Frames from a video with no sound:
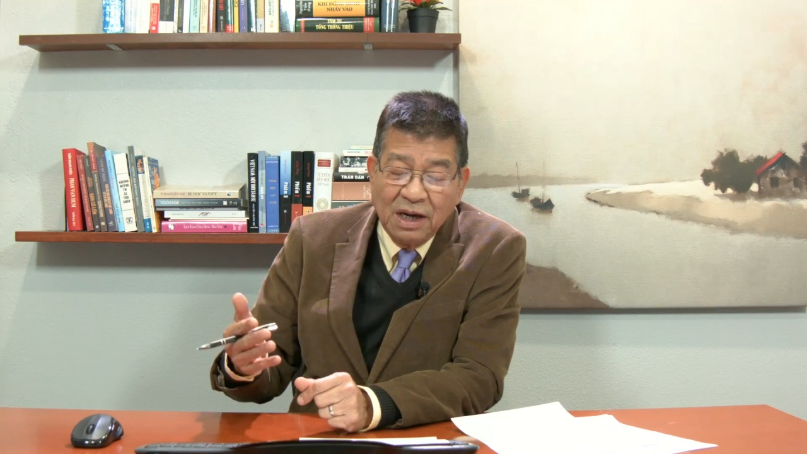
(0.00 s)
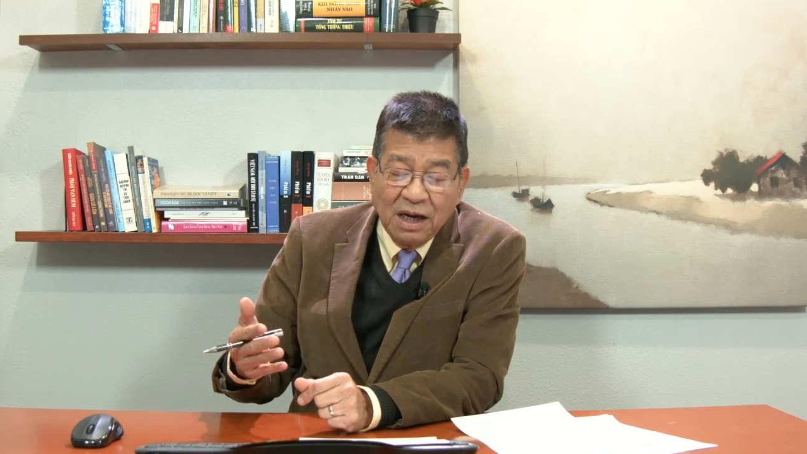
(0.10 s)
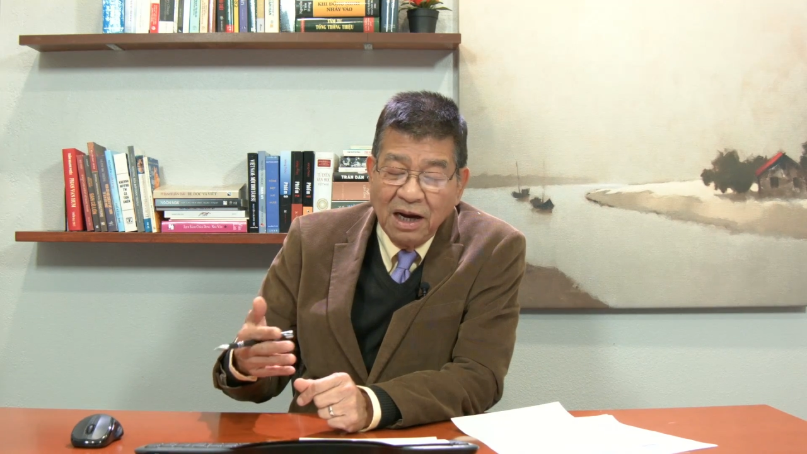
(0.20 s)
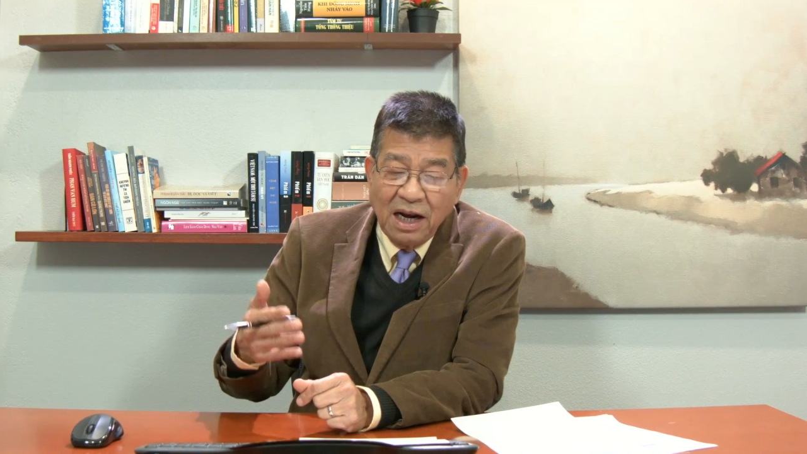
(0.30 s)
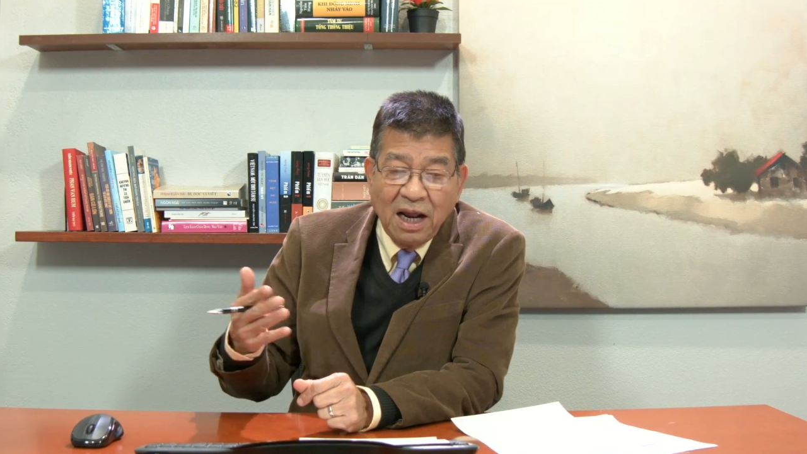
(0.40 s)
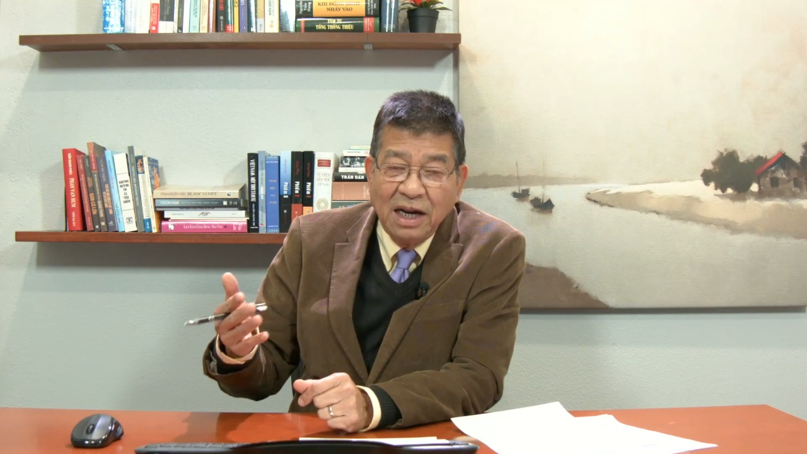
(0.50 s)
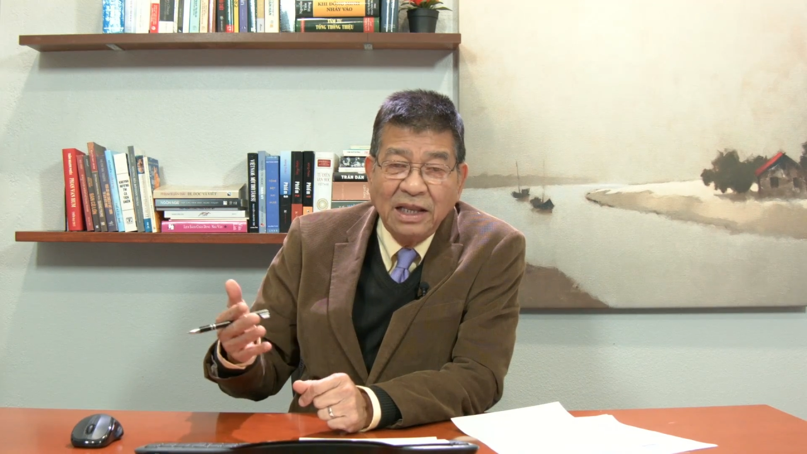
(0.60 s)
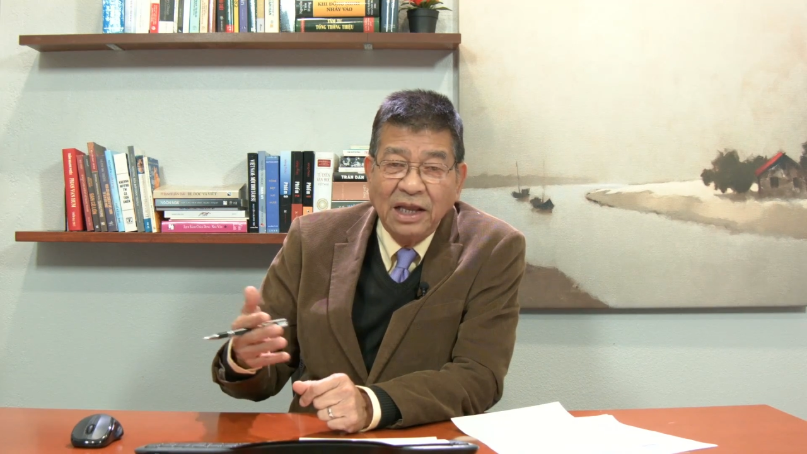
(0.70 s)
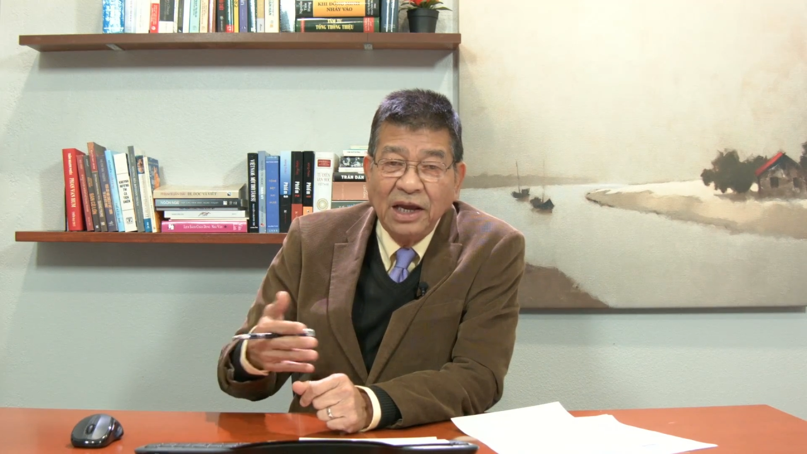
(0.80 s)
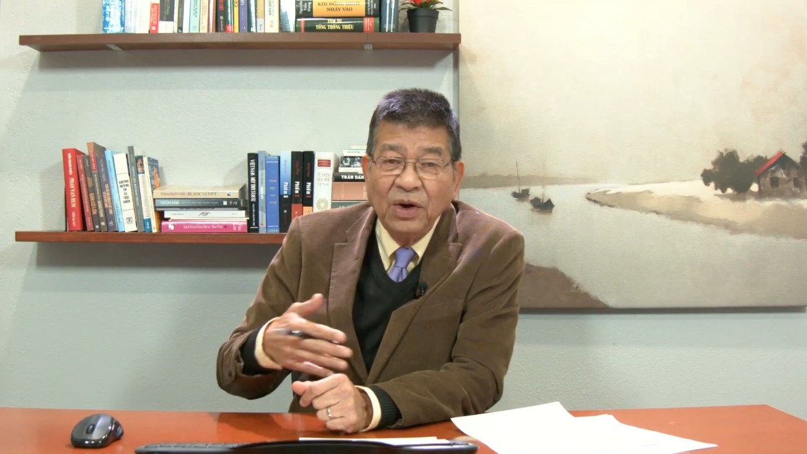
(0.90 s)
người lớn
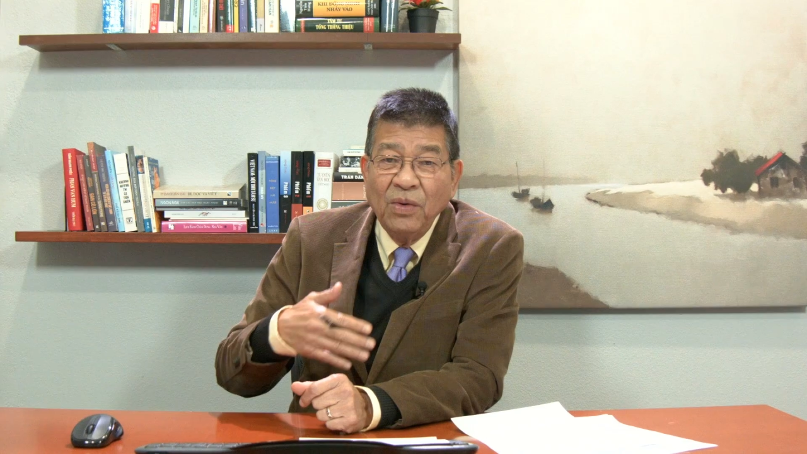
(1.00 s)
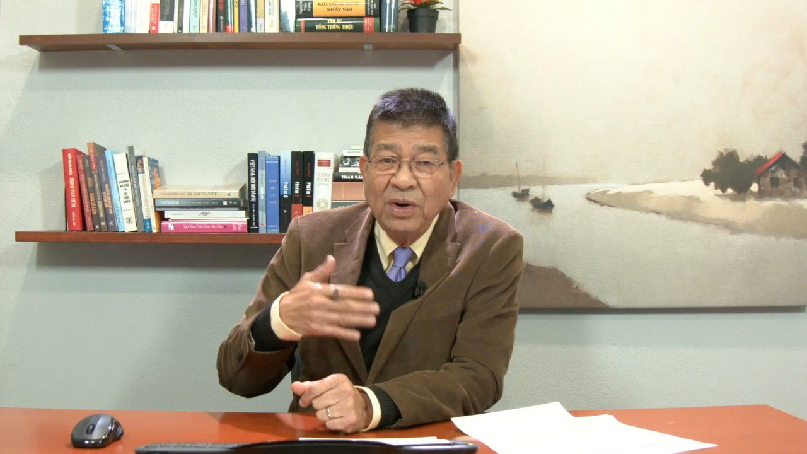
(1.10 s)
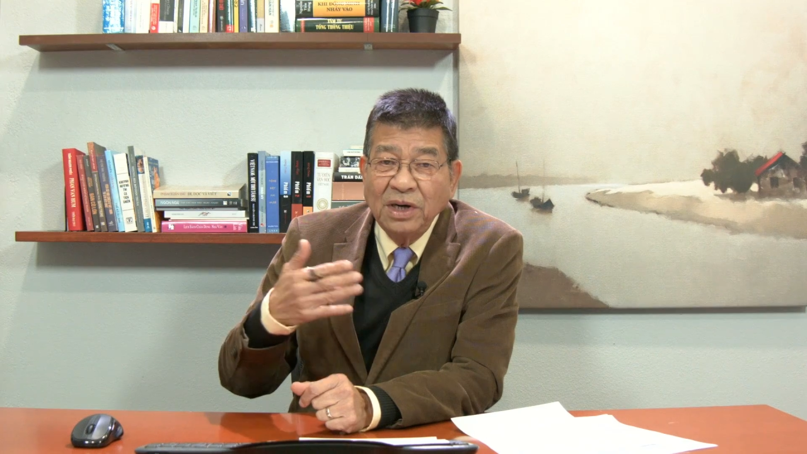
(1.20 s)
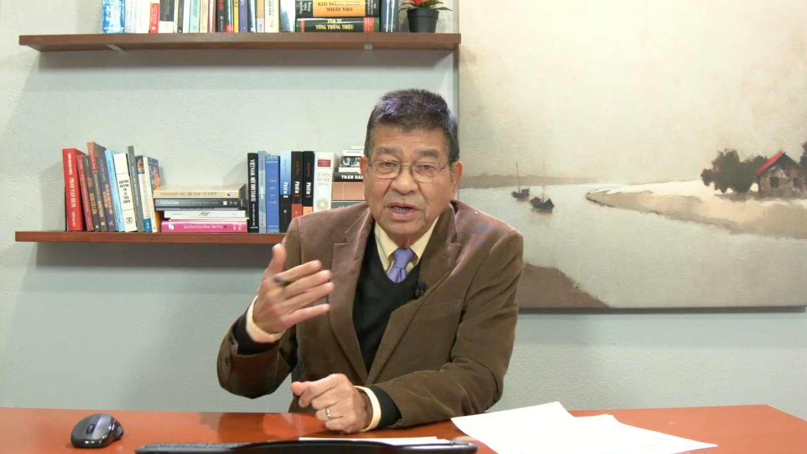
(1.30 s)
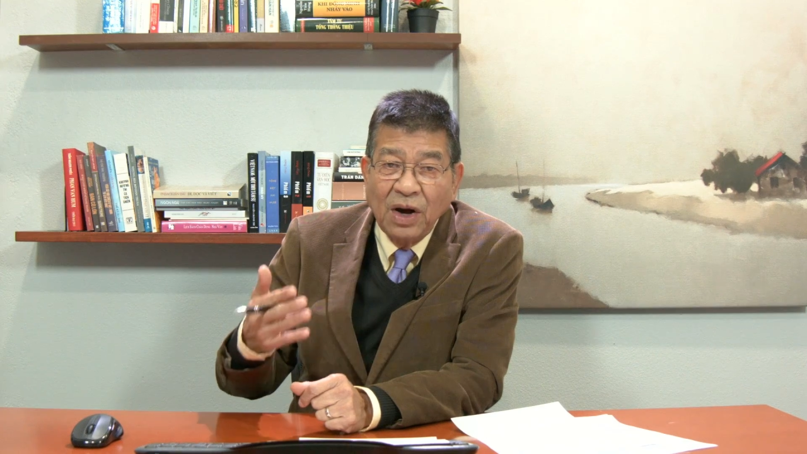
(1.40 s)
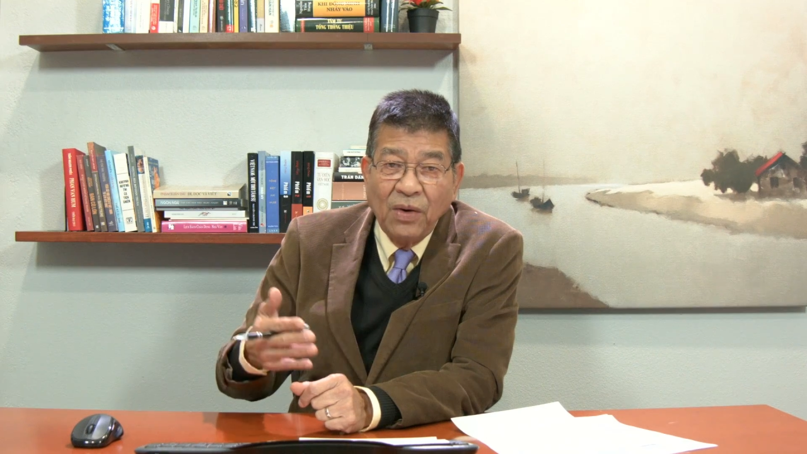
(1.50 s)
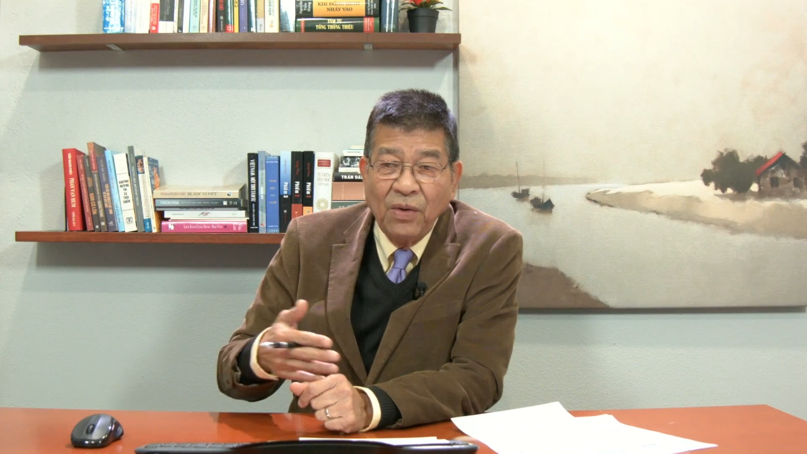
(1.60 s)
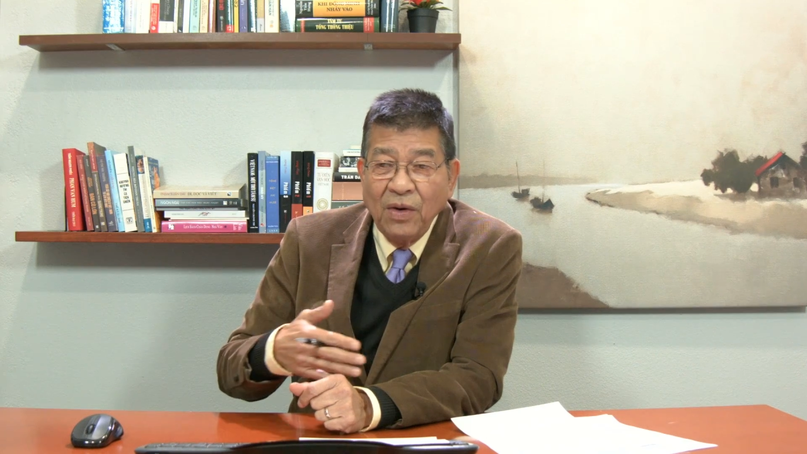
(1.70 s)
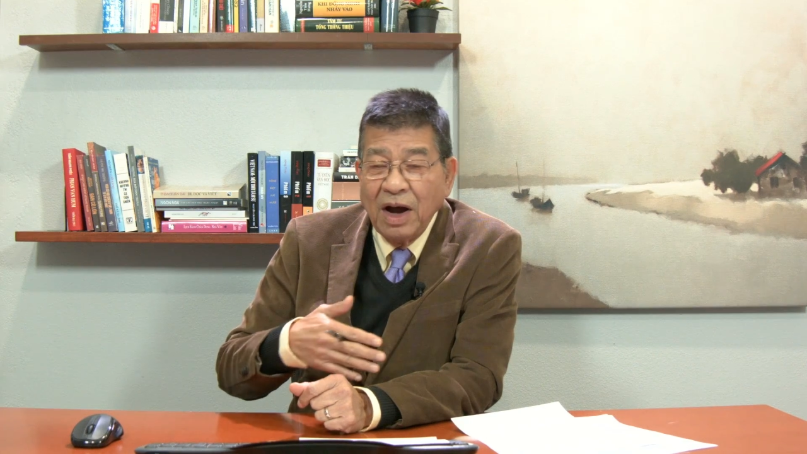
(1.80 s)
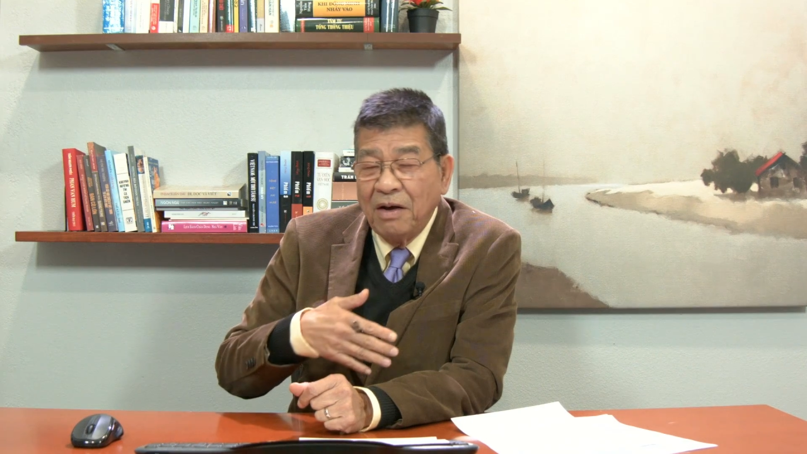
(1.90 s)
thì uống
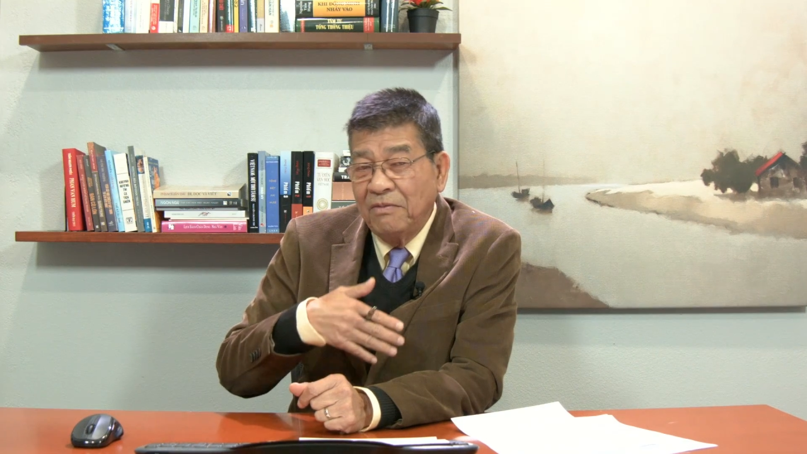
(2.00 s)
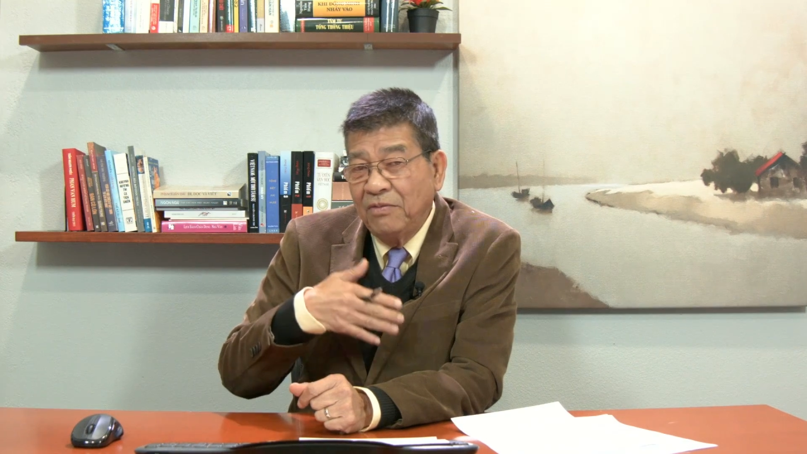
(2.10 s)
rượu à,